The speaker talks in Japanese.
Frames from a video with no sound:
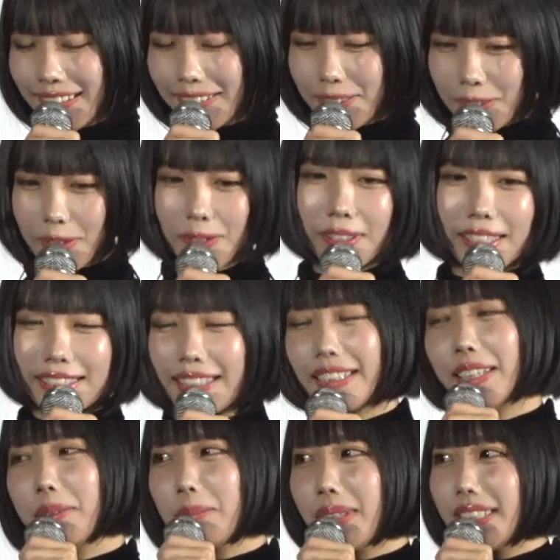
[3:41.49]
ことはさ
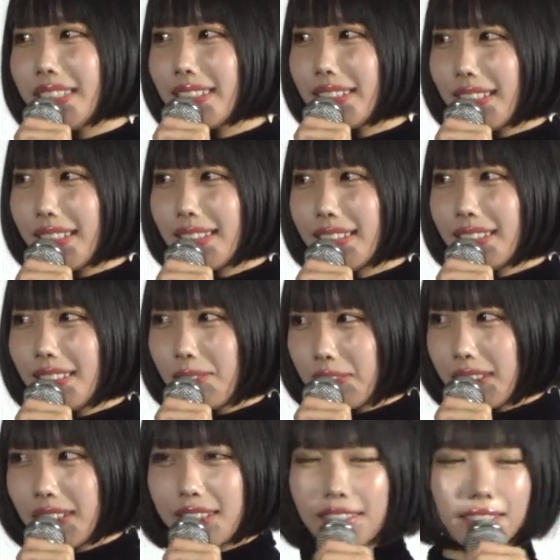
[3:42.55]
れました。お
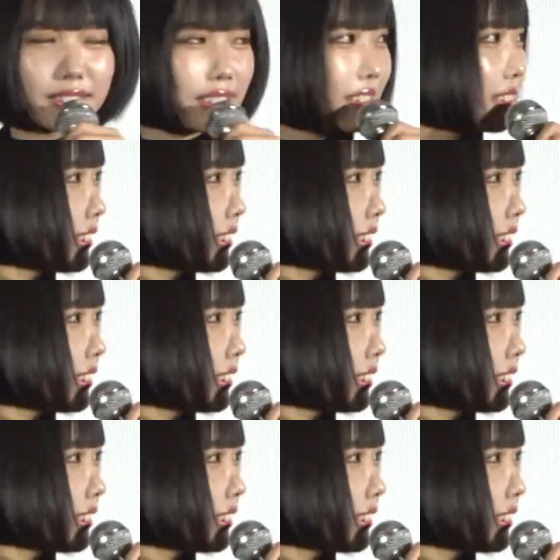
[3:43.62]
指導